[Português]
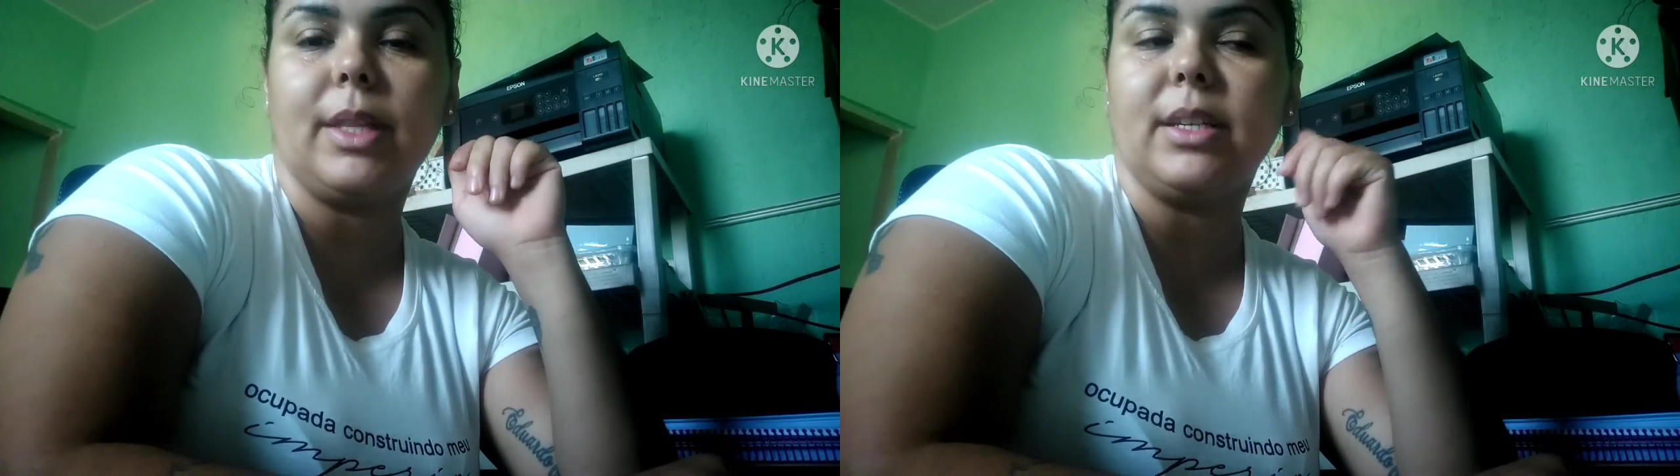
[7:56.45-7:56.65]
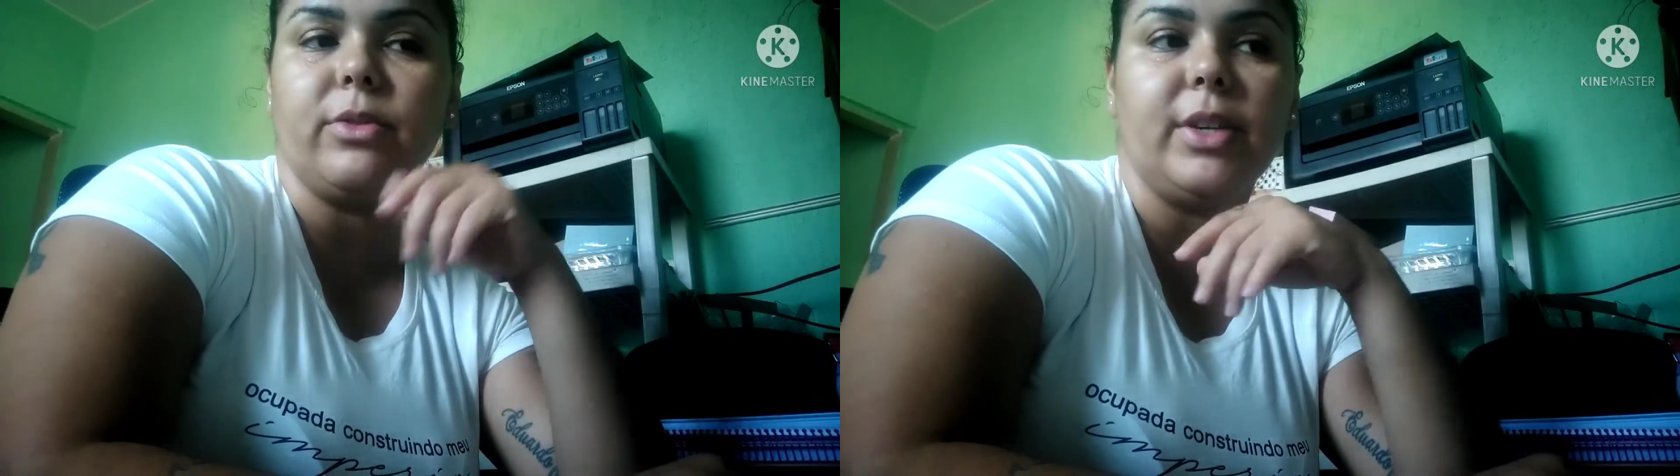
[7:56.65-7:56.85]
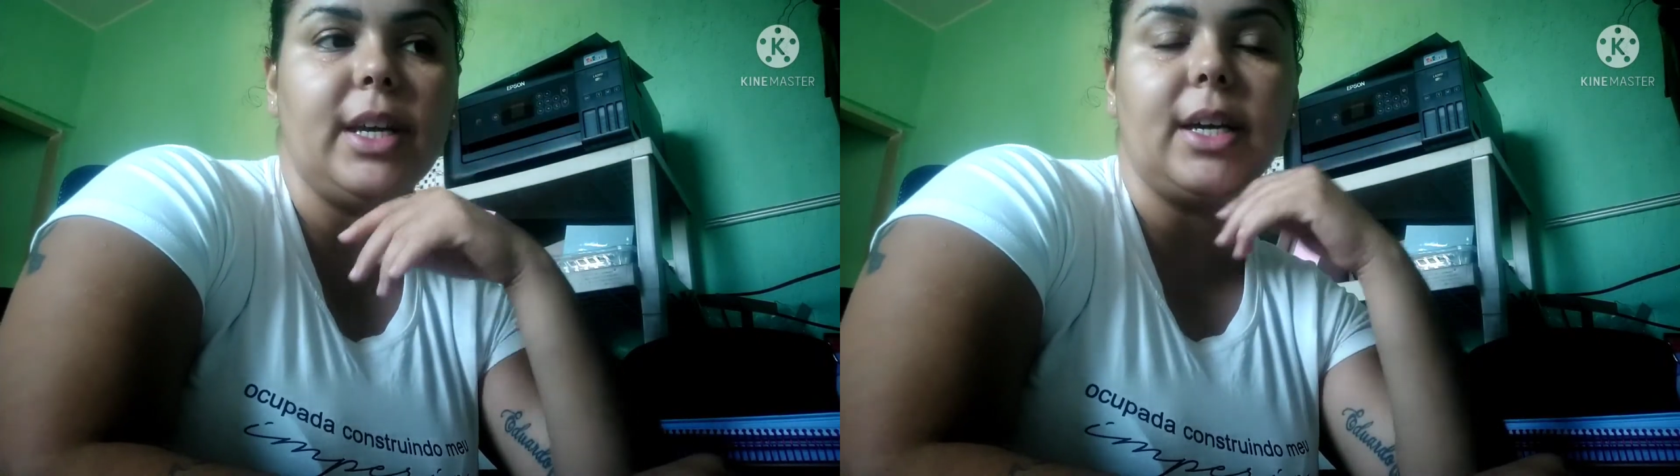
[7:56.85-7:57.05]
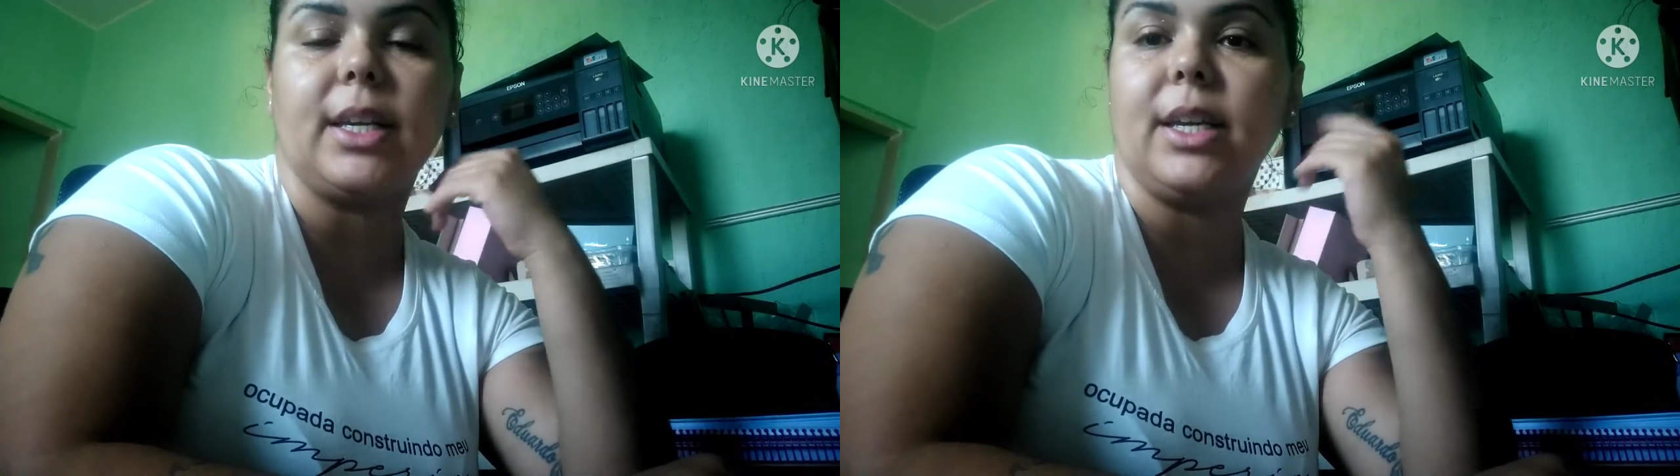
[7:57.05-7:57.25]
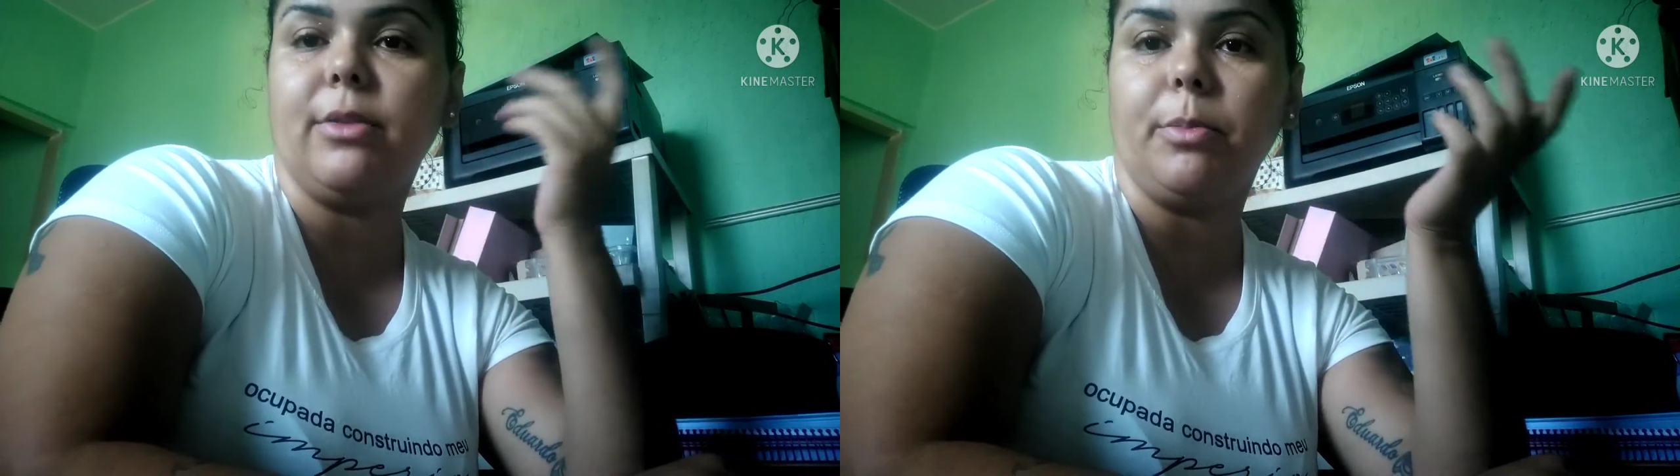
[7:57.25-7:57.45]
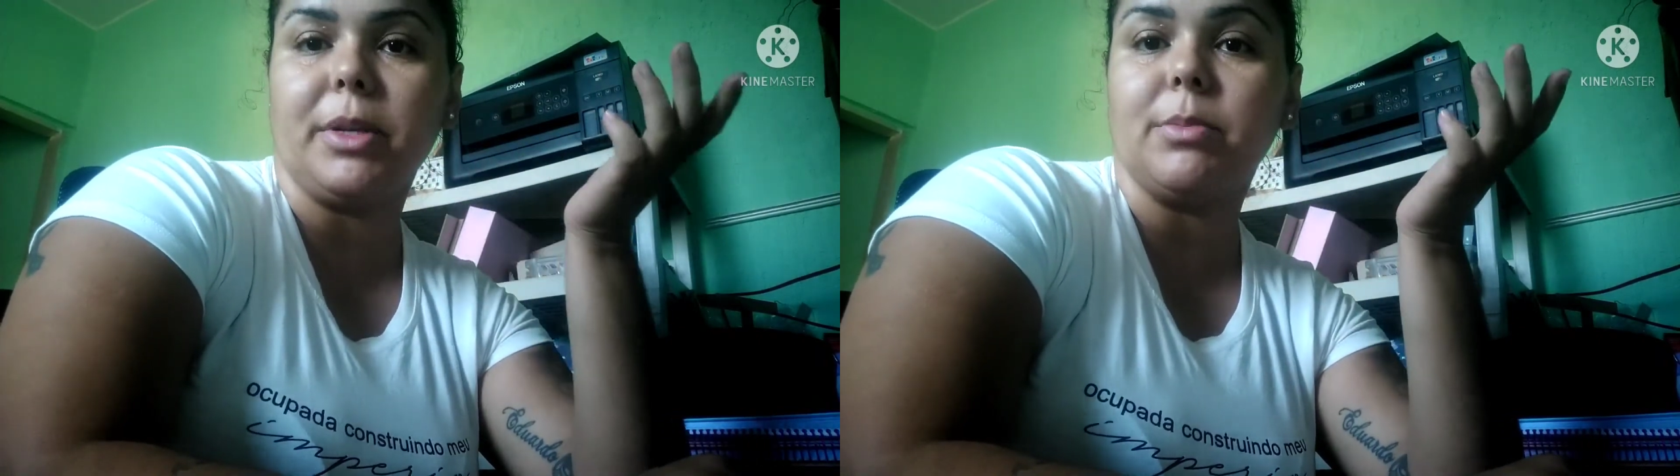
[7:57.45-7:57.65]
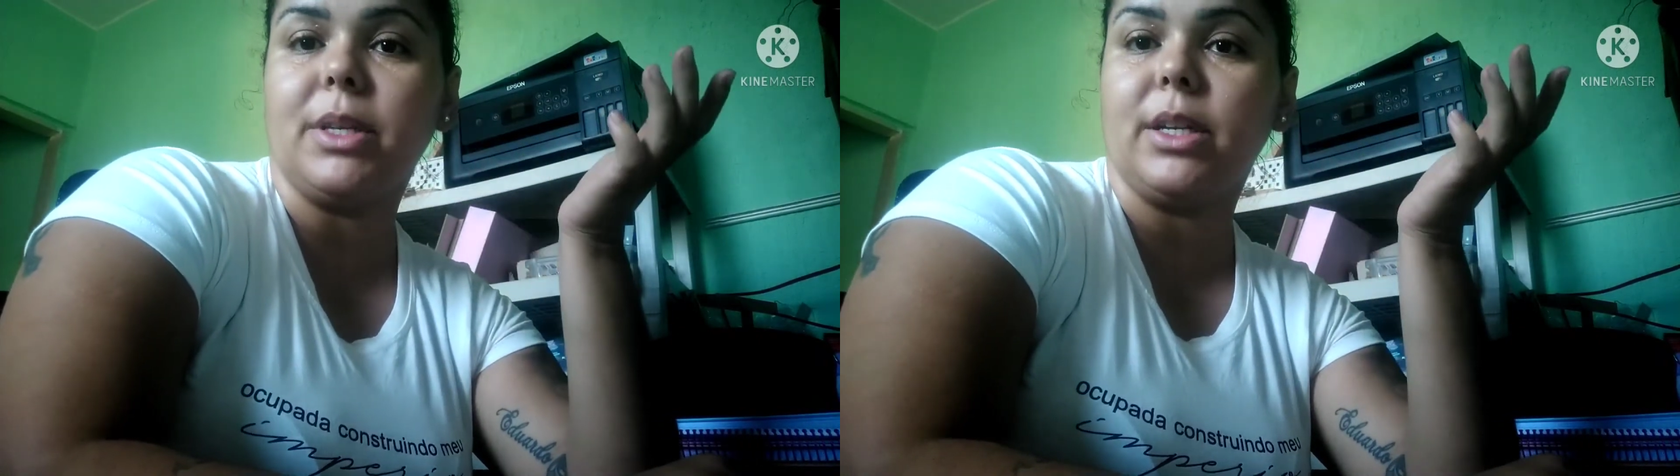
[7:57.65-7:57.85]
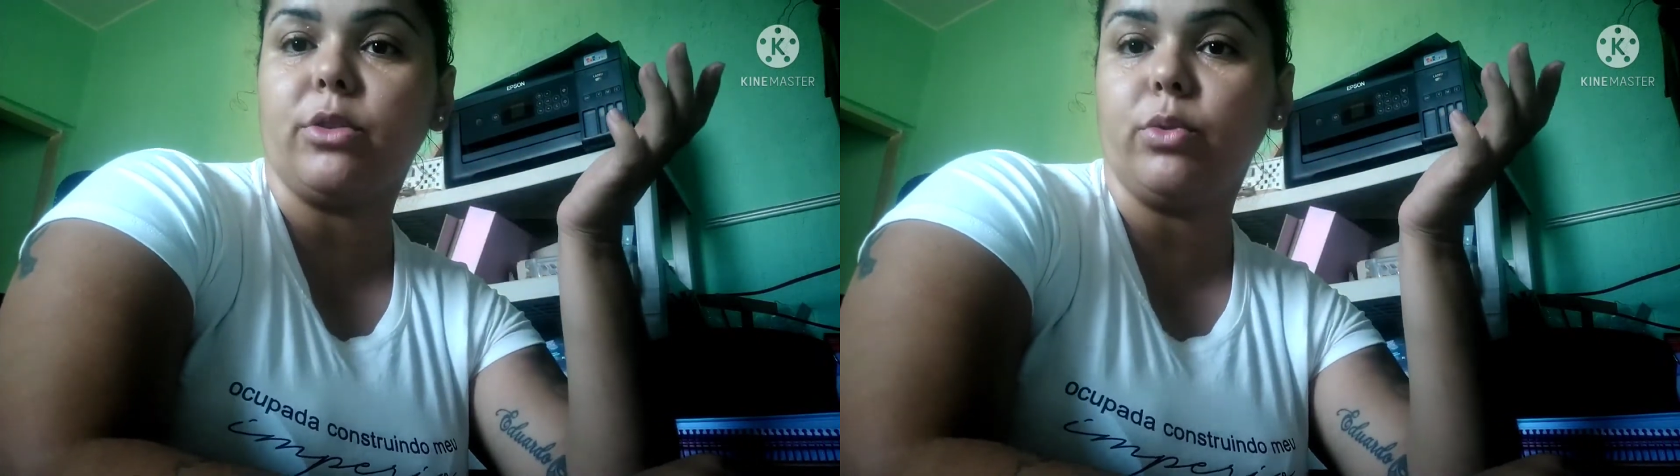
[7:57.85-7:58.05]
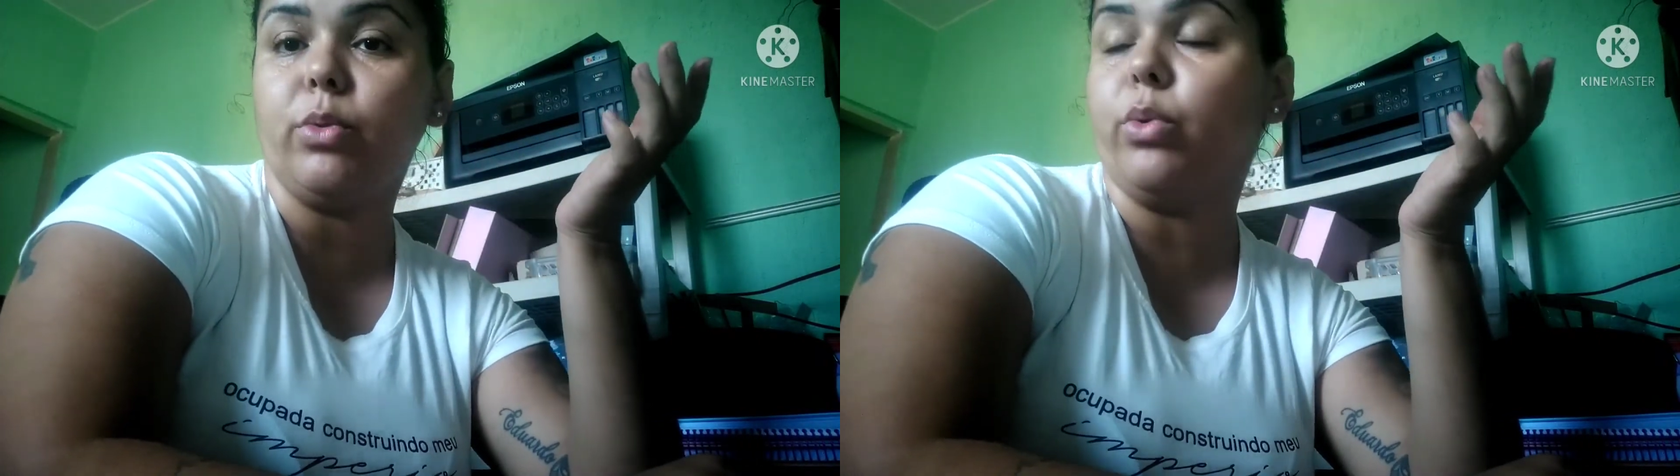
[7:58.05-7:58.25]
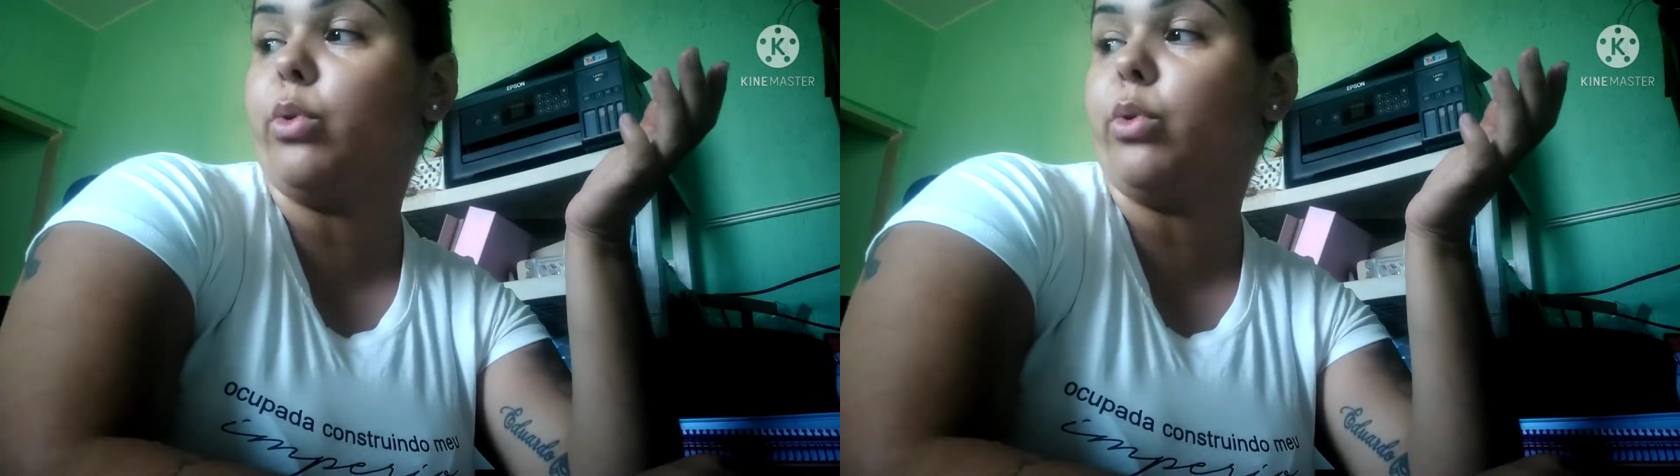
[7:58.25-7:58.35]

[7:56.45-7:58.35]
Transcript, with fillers: transferir arquivo para as meninas do